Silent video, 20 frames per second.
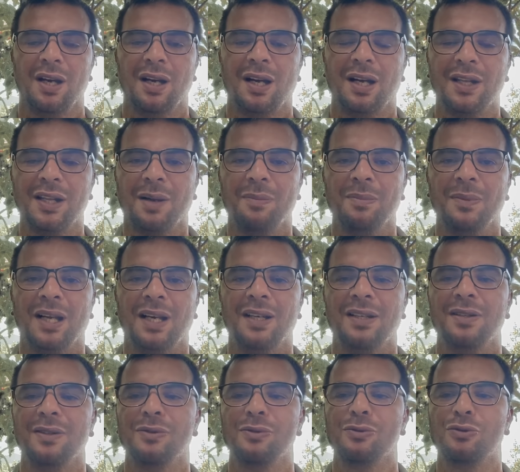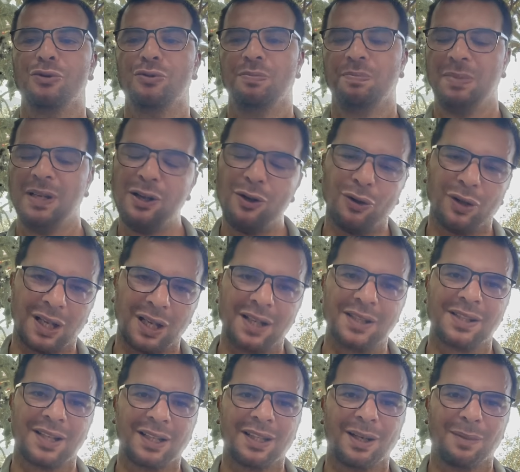Adamlar biliyorlar
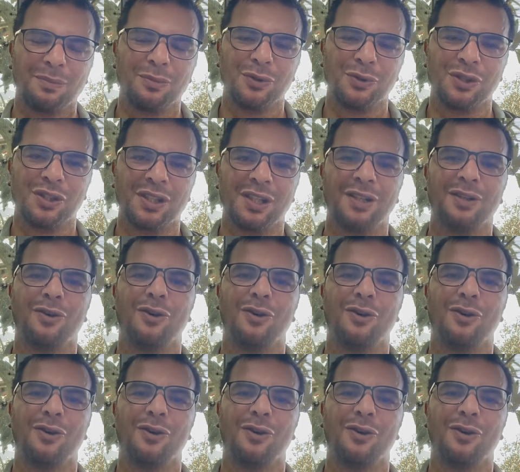zaten bu işi.